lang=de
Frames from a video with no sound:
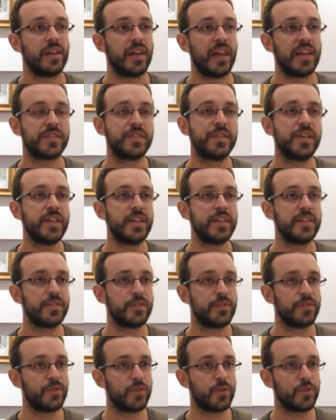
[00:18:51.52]
last days
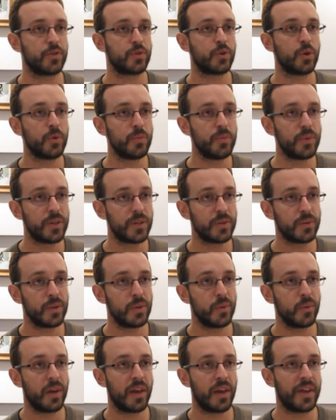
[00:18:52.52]
of October, we
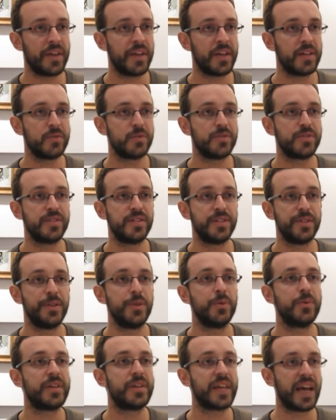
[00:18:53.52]
will announce the
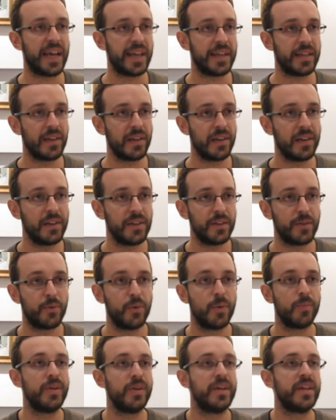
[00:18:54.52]
new title. It
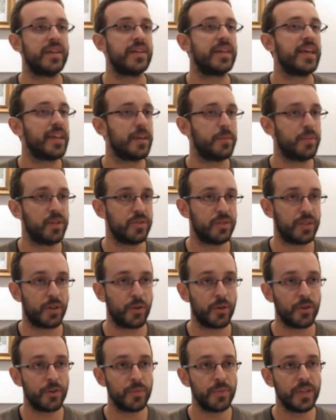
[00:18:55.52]
will be again about
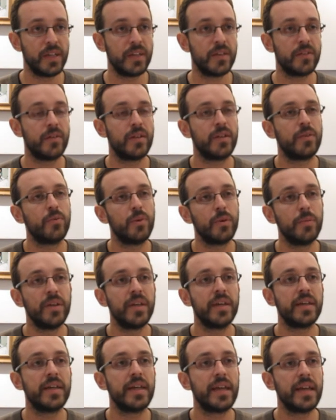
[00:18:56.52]
economy and it will be
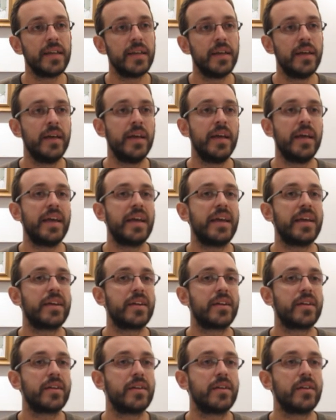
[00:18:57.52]
again a,
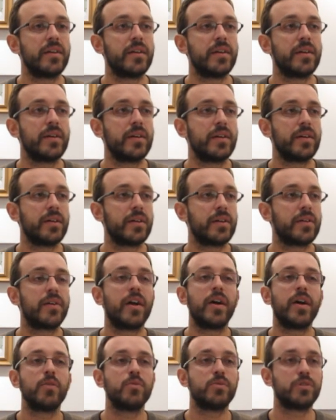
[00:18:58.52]
a
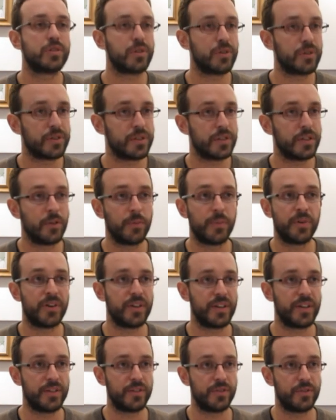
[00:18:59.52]
crowdsourcing
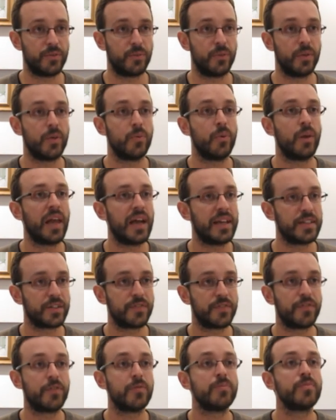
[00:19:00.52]
operation. We will ask
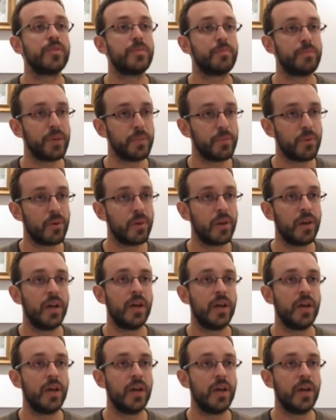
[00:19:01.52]
from the people